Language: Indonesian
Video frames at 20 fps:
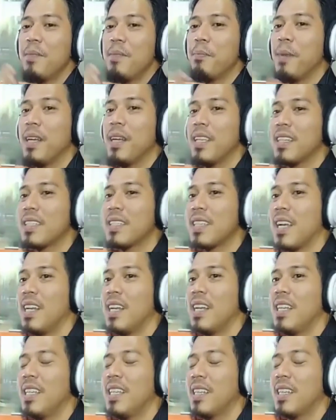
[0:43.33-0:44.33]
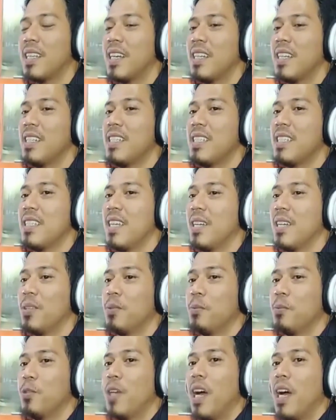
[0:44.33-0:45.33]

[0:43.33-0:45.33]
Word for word: banyak sekali tradisi ataupun